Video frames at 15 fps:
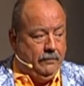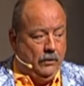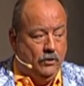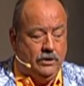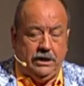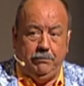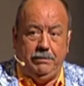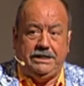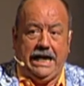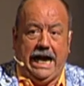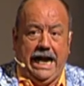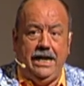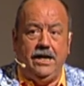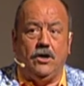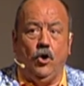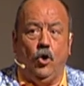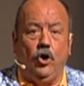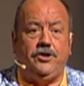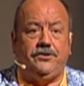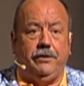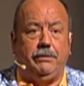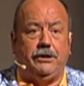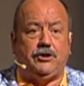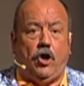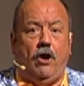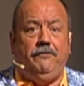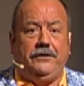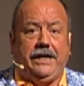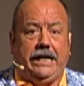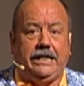und ihr bitte alle Gerüchte
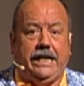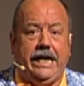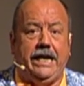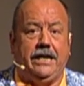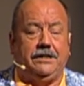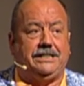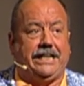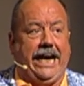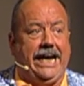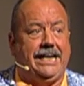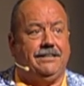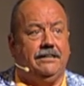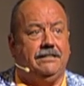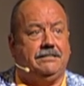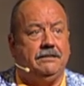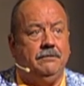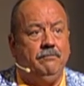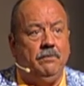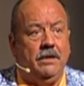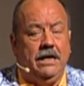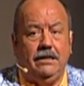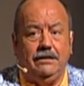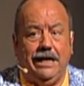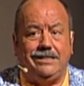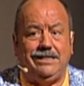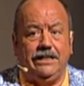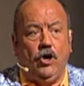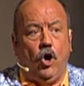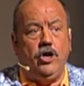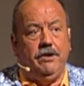betroffen entgegentretet, dass
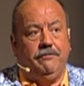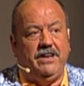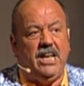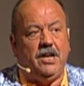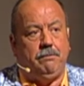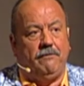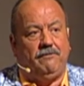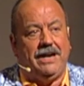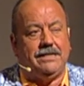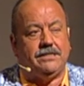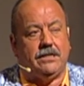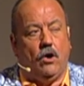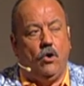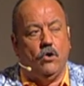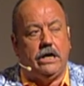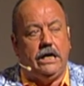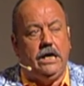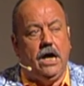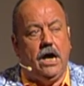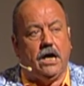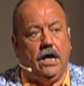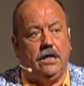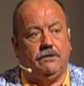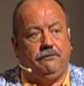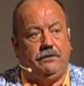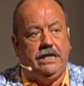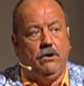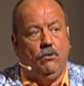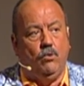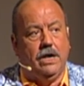die neue Wegbepflasterung
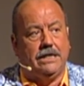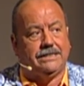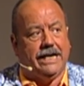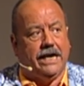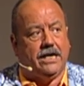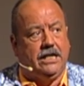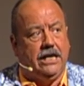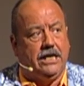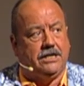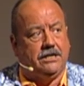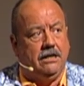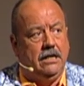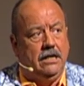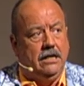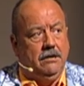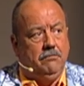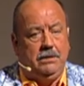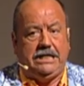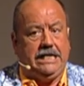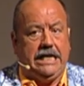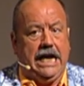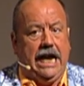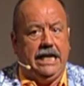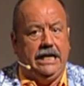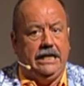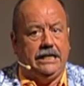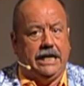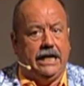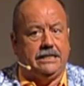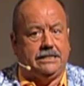irgendwie ursächlich mit die Galle
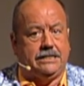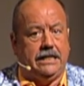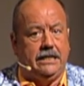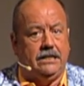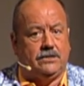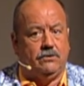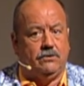jetzt in